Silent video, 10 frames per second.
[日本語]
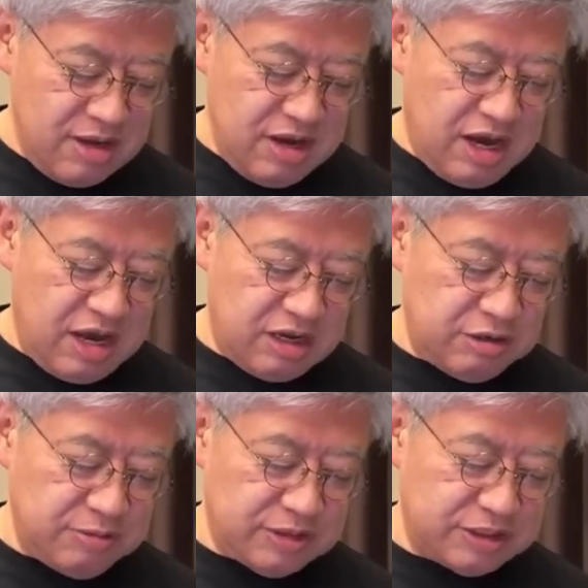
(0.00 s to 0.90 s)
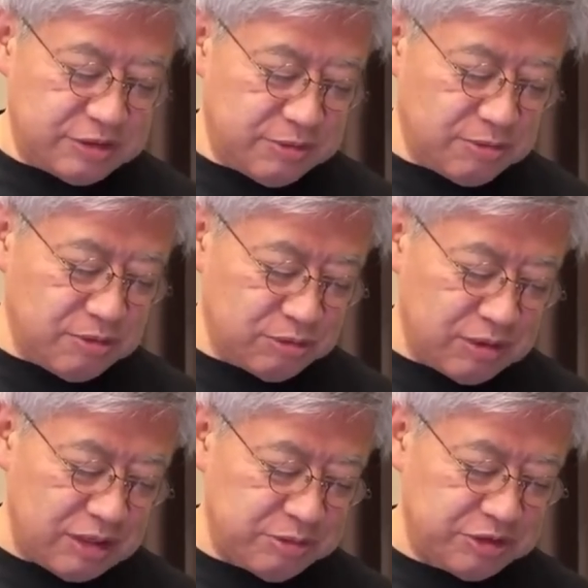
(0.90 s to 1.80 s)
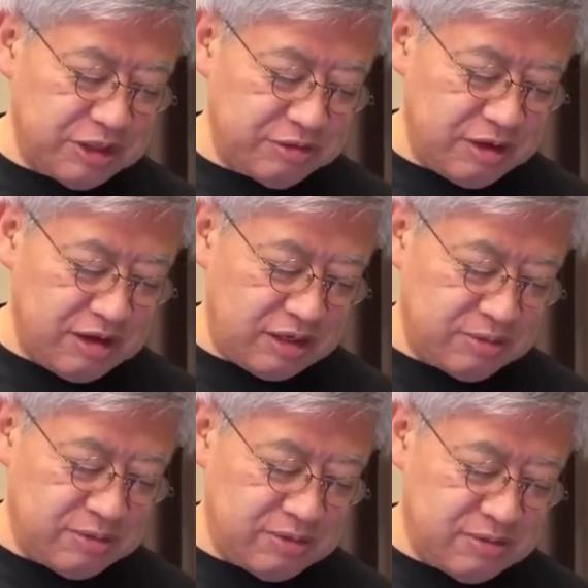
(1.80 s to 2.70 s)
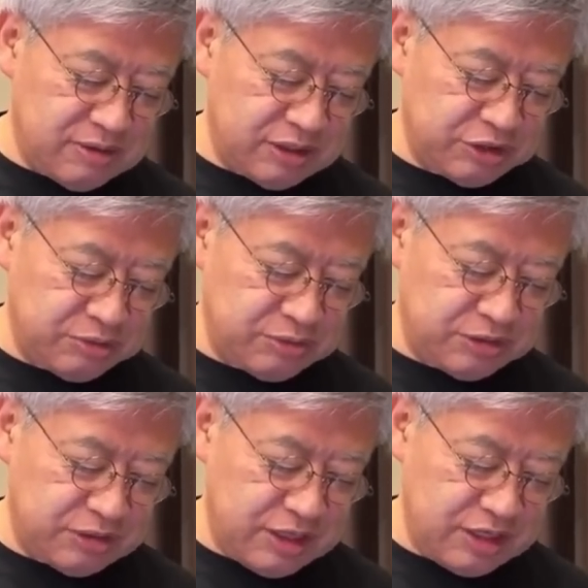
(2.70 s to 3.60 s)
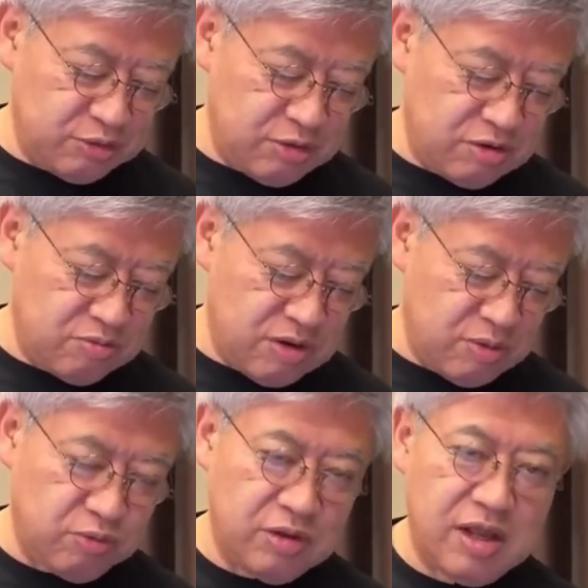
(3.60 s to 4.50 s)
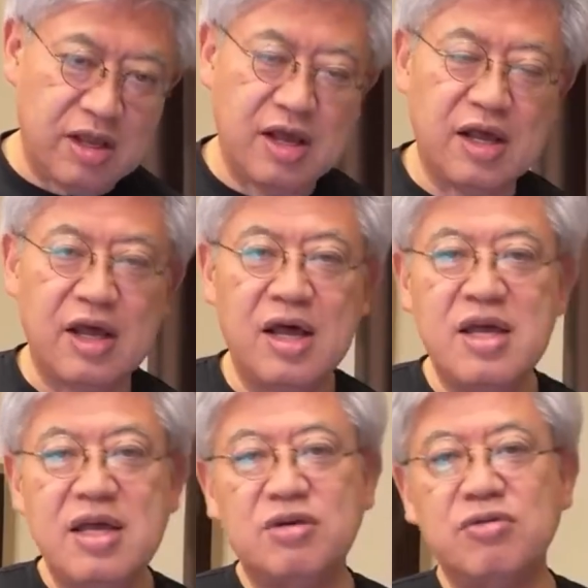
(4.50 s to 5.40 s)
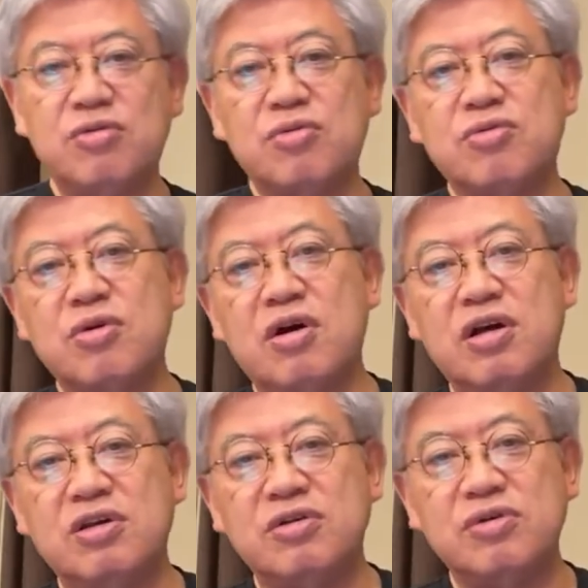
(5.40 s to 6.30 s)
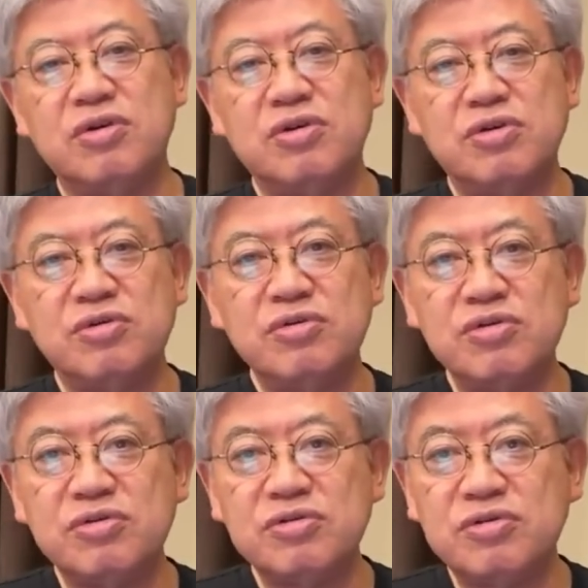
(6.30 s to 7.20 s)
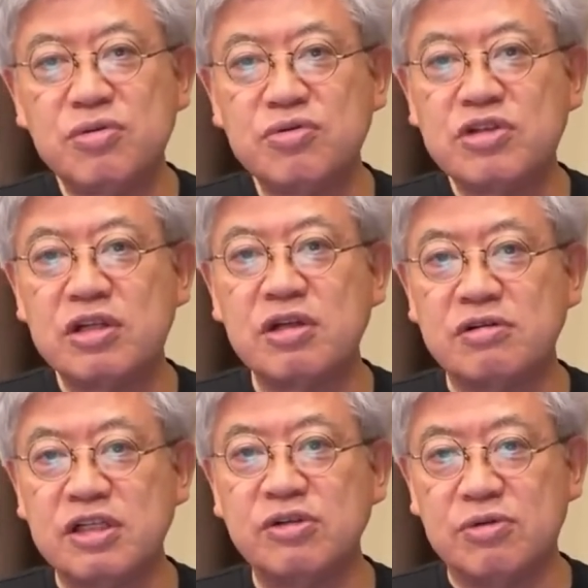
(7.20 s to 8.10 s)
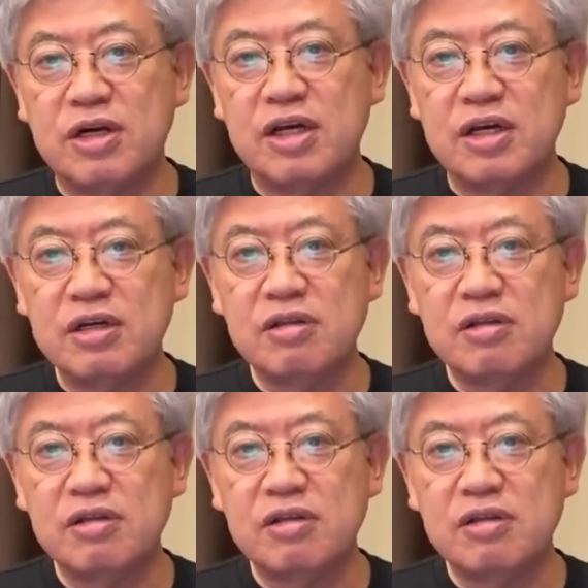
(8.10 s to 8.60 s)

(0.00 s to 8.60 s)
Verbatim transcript: ああるいはですよこういうことがありましたよねあの私のですね日の絵馬女あゆるトークあゆゆゆるトークチャンネルでいいのあれ